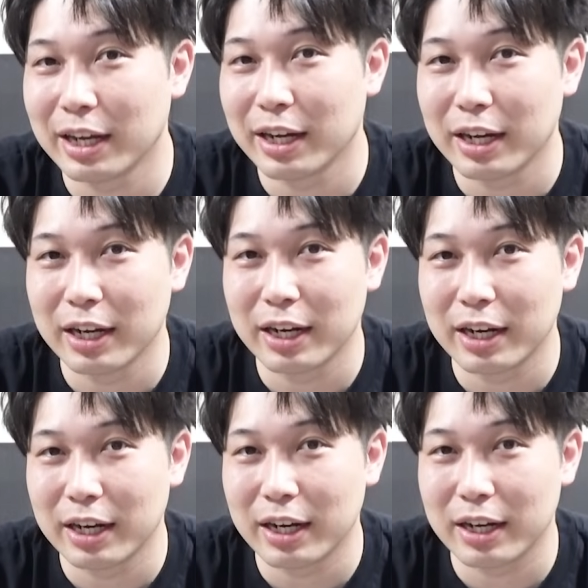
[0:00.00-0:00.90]
まあちょっと
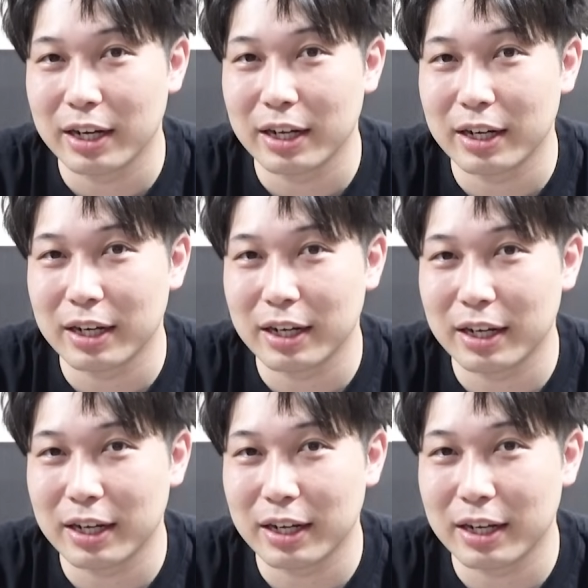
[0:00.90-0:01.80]
ね、空中転
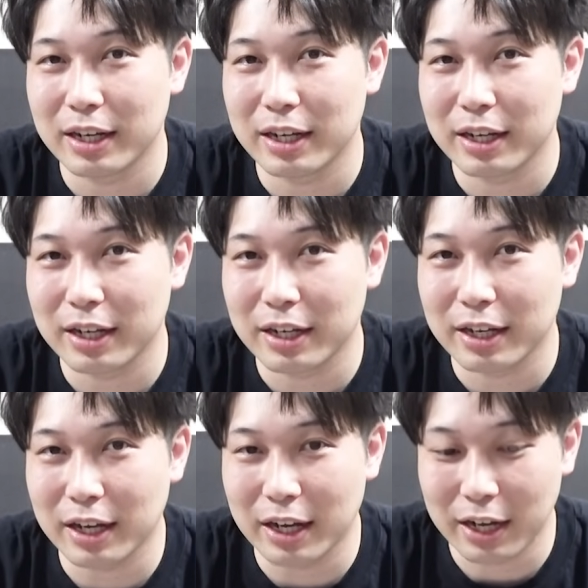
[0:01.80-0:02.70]
動で環境変化で
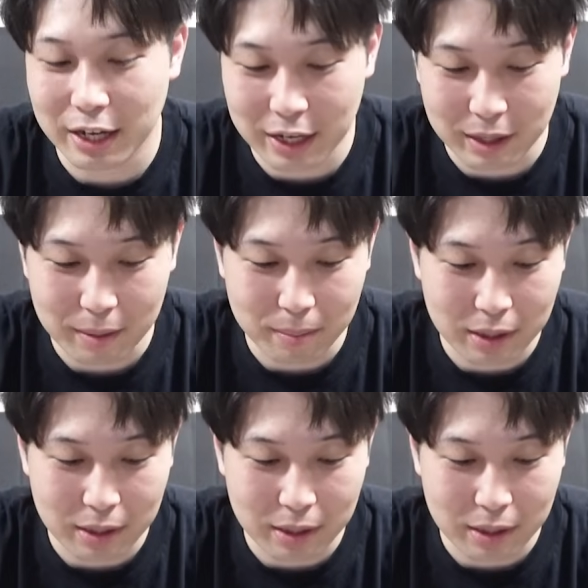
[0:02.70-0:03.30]
ね。はい。